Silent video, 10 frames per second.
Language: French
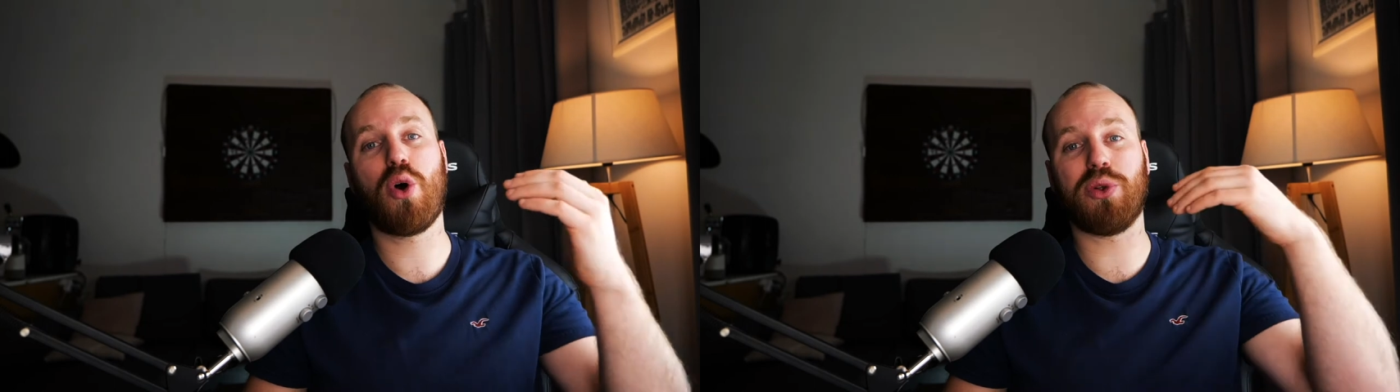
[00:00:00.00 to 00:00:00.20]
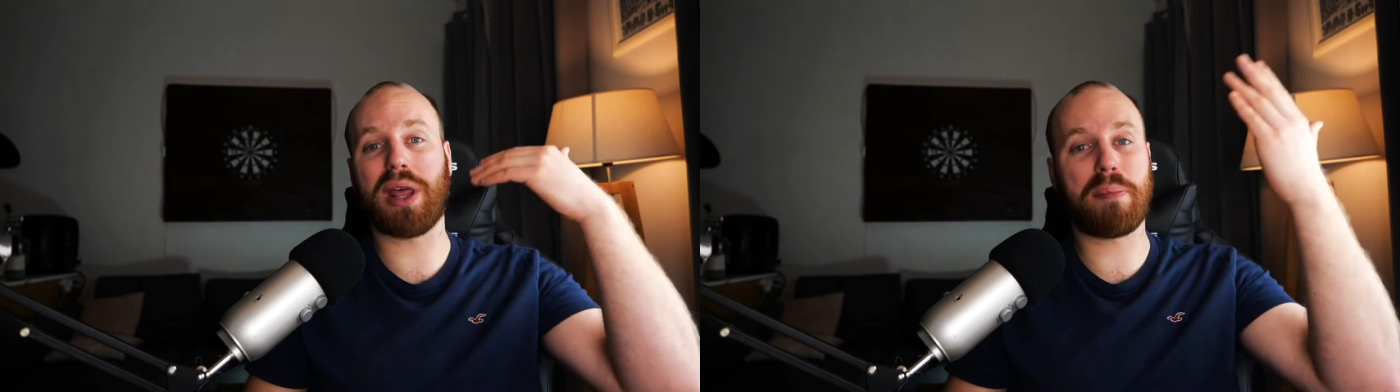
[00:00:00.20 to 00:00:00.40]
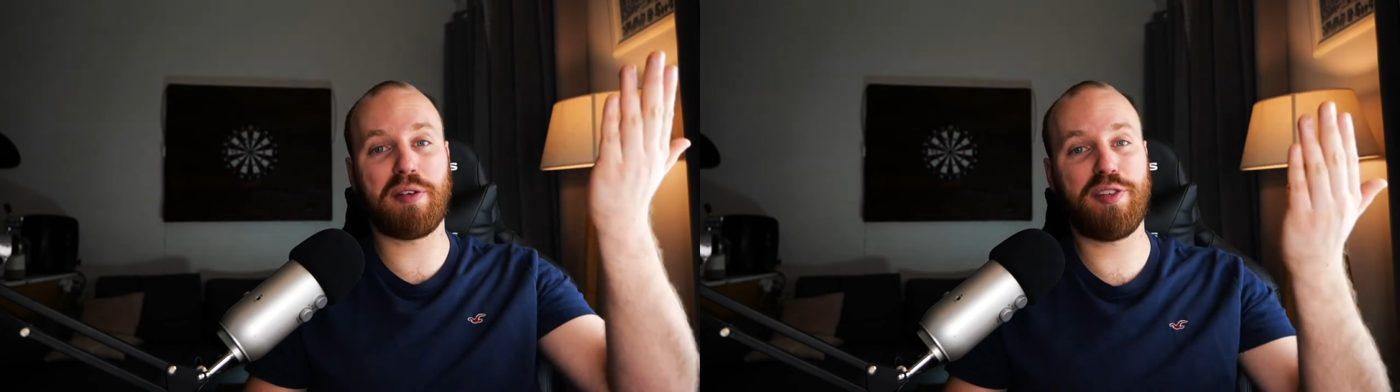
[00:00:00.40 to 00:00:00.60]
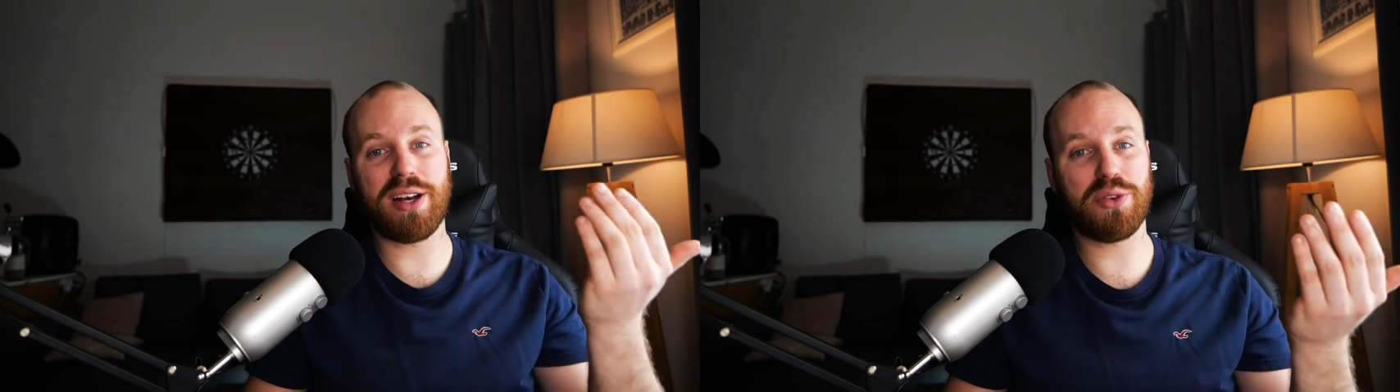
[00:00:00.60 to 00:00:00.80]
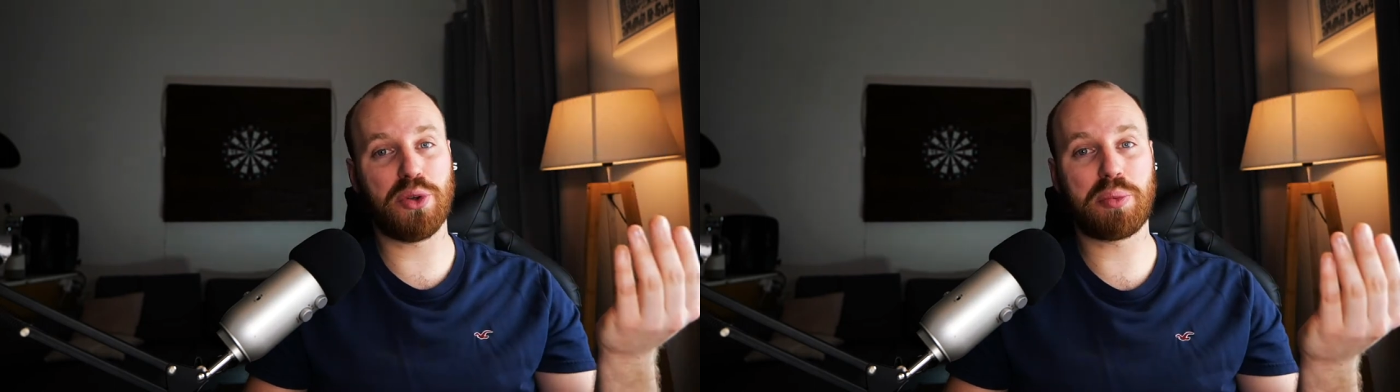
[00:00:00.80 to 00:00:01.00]
on n'a pas fait
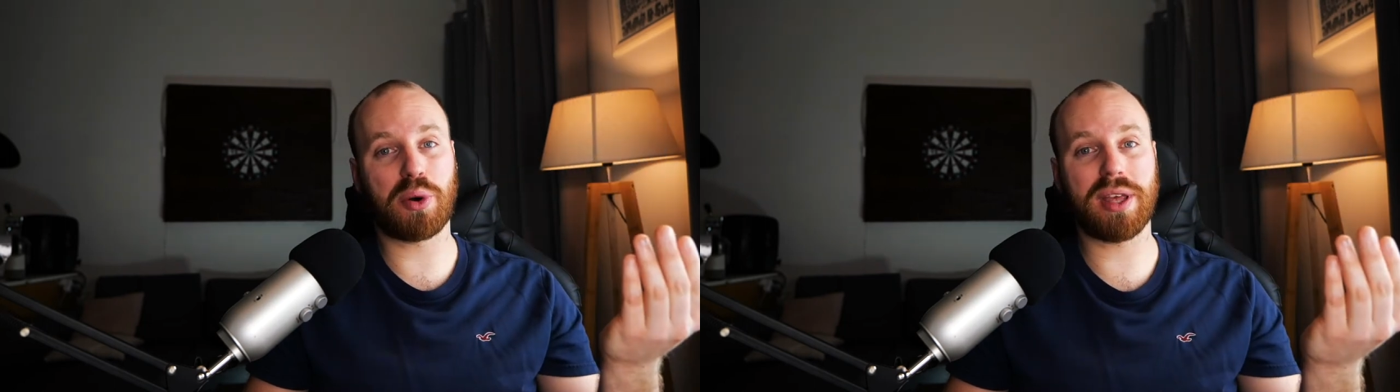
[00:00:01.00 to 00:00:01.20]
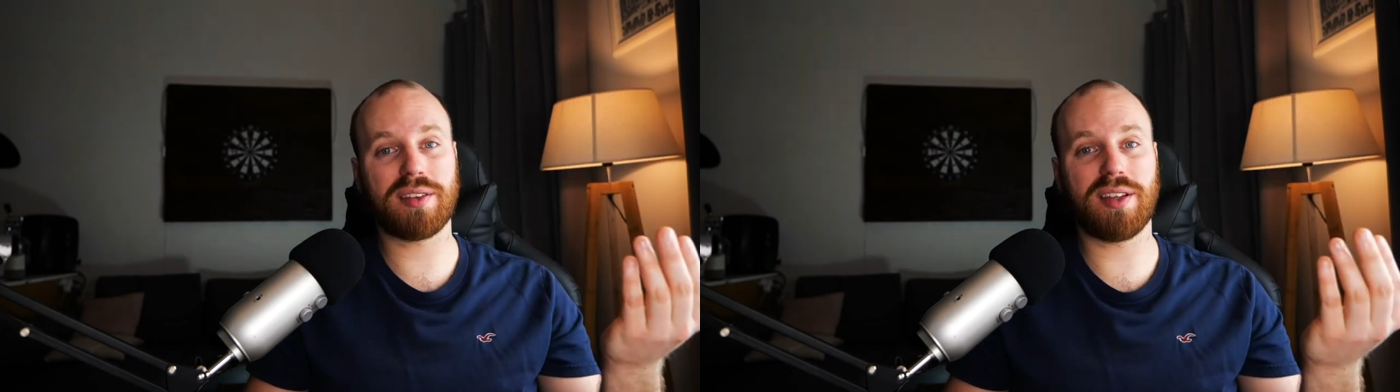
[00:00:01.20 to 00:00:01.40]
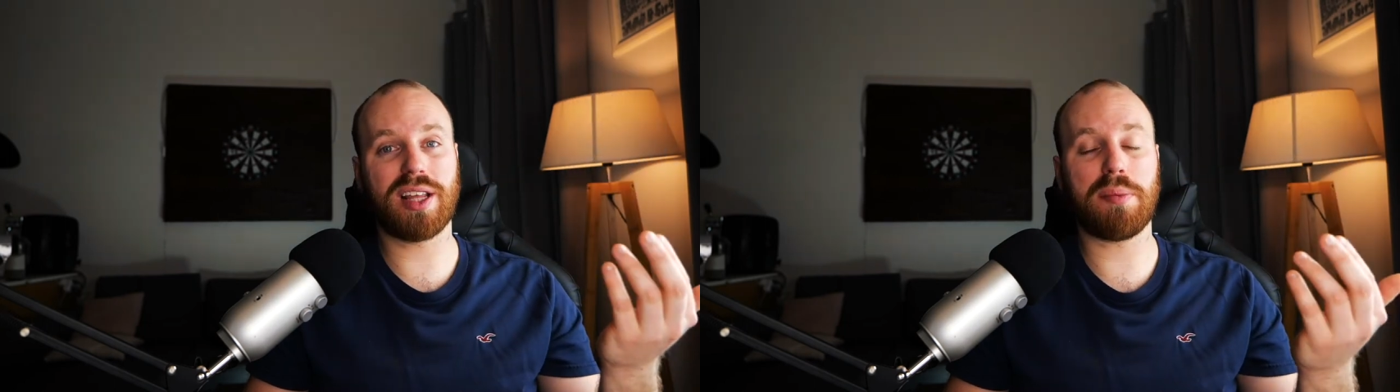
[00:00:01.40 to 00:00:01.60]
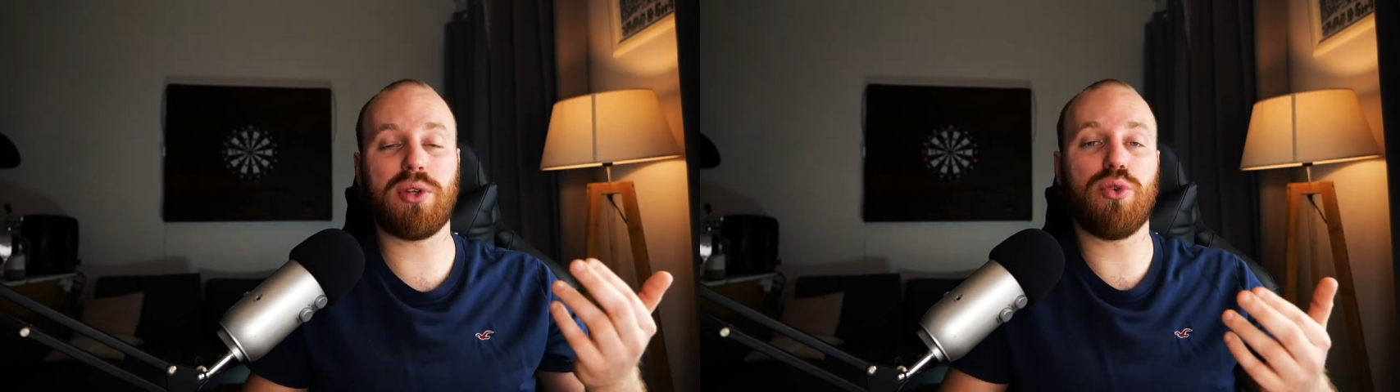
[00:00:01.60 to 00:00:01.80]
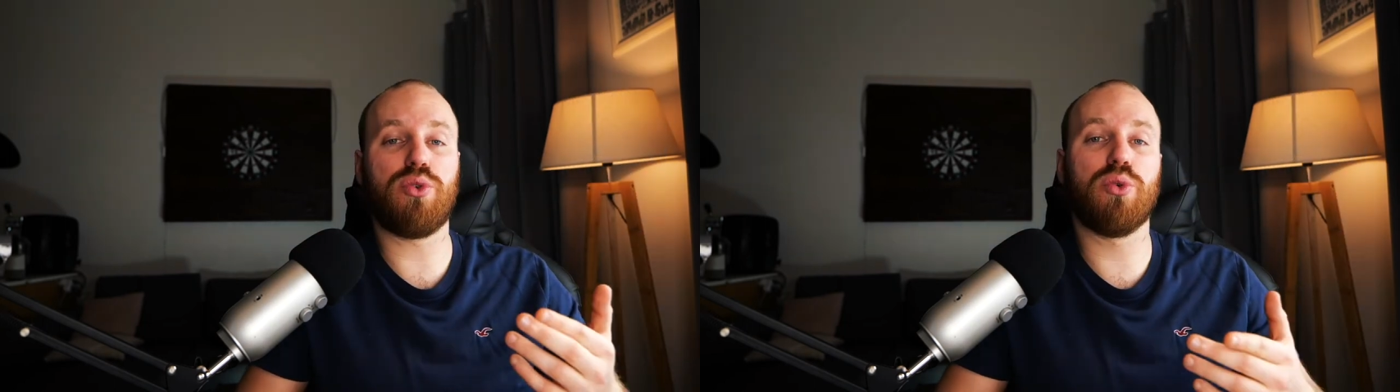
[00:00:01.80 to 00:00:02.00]
les deux premières étapes
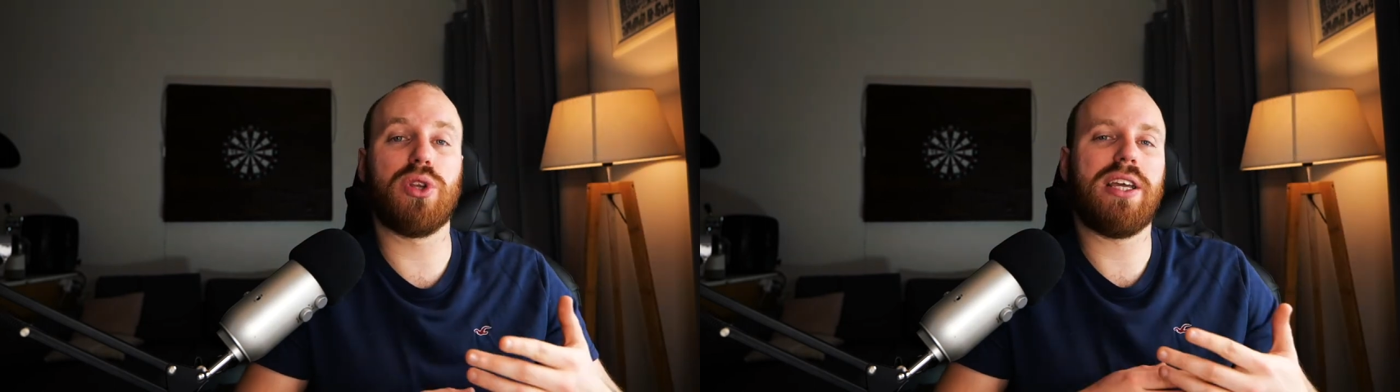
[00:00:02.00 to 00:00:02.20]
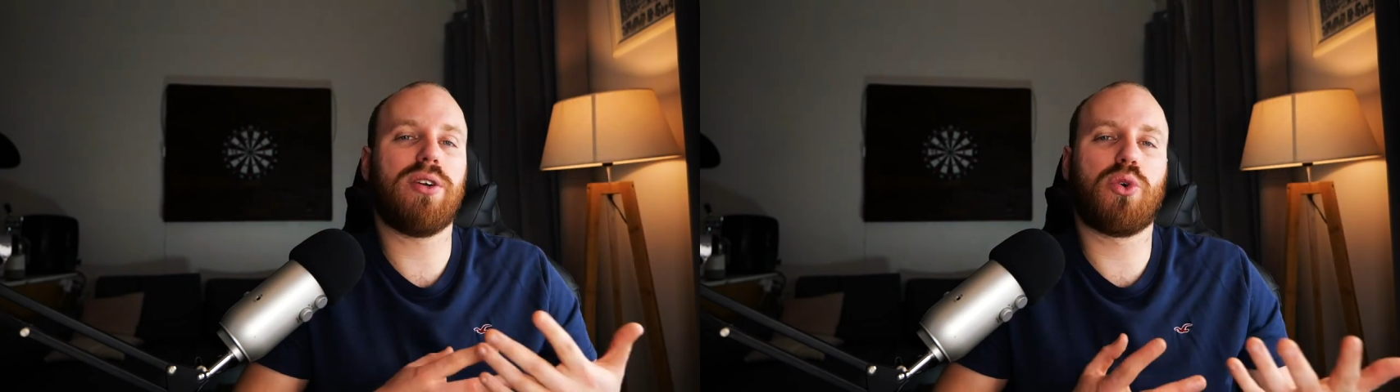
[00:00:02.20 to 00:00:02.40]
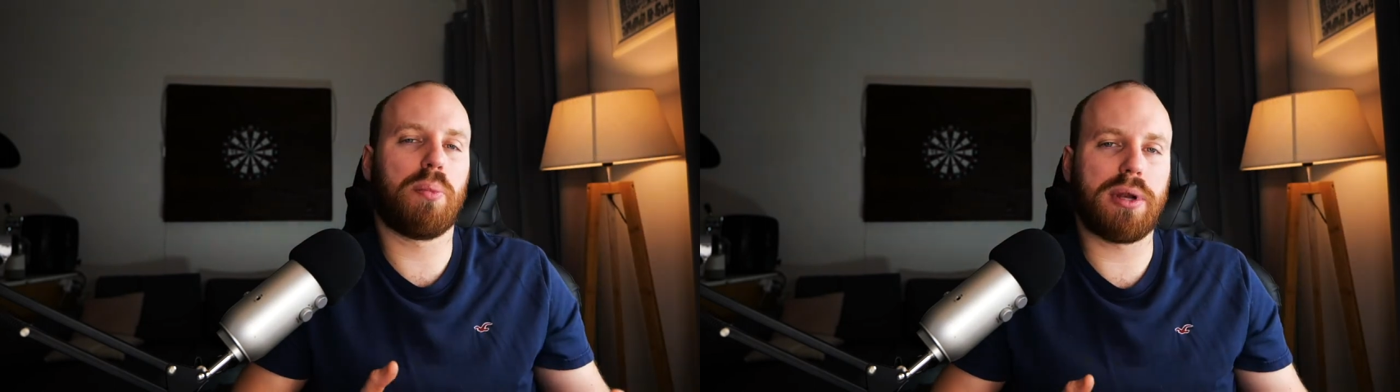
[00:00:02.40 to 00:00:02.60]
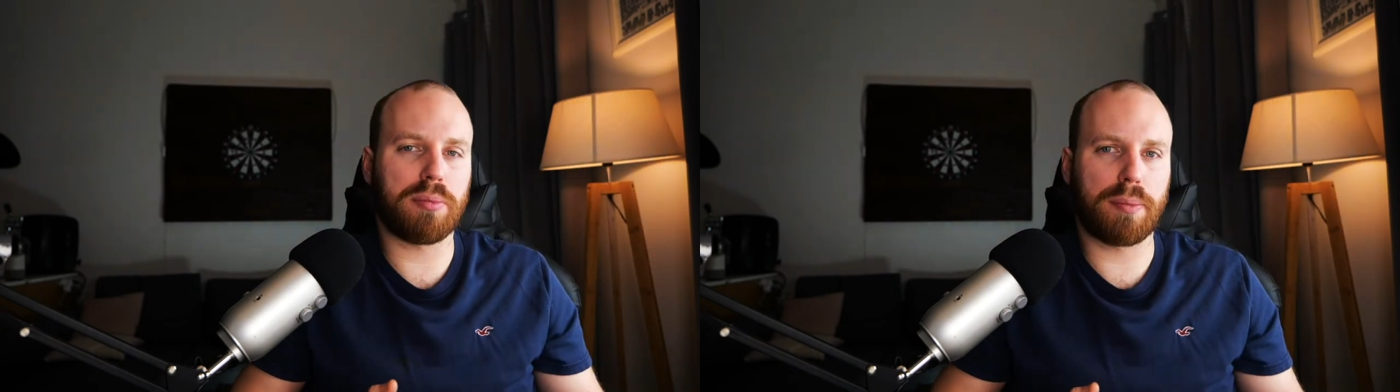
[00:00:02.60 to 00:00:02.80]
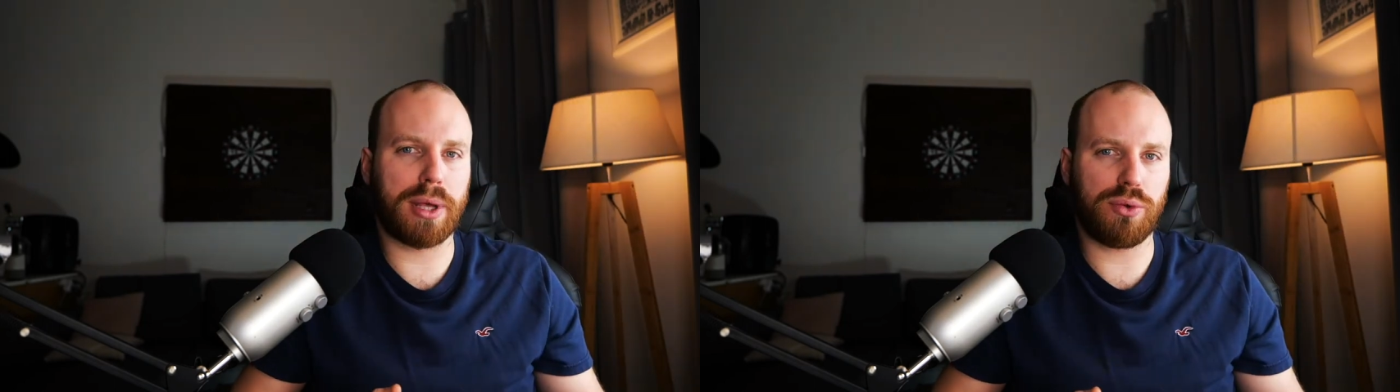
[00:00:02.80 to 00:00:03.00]
et du coup on est
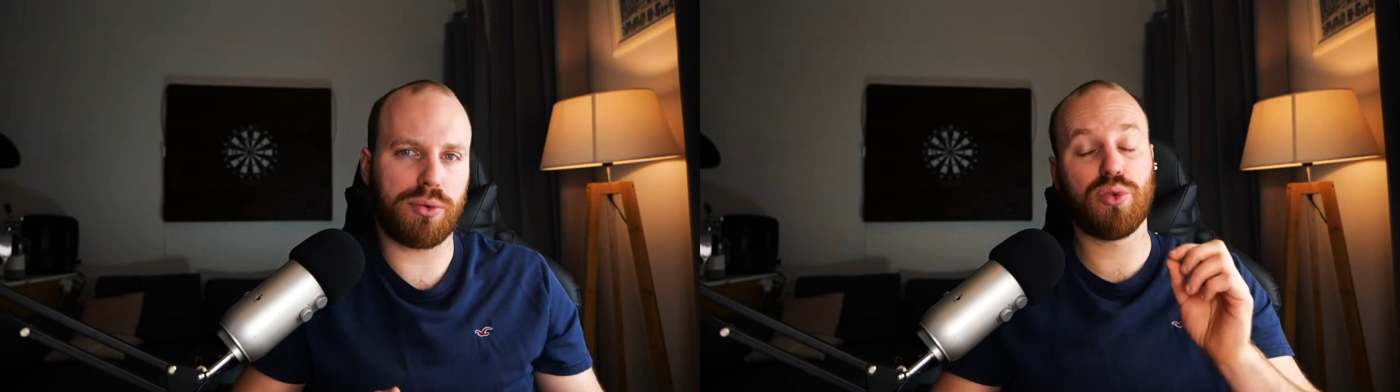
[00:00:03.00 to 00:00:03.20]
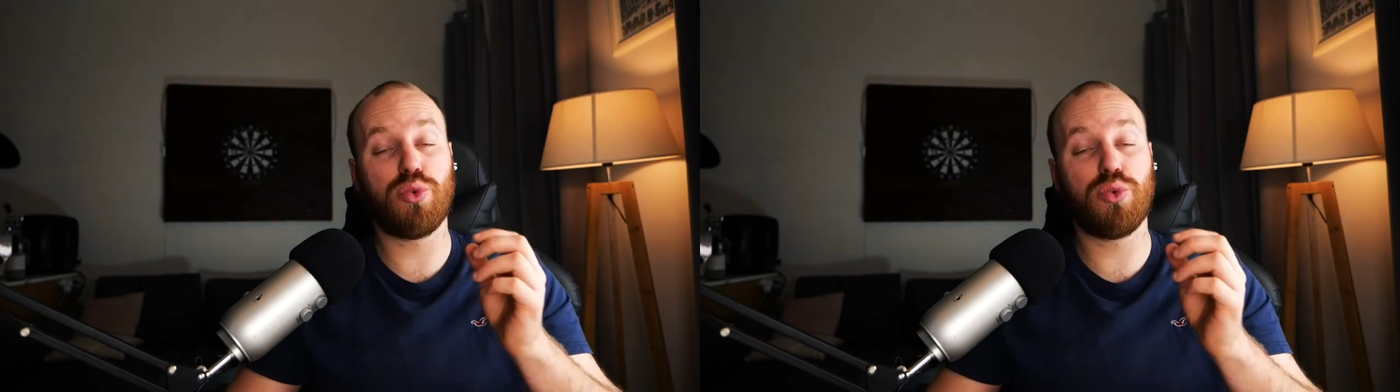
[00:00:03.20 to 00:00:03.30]
complètement perdu.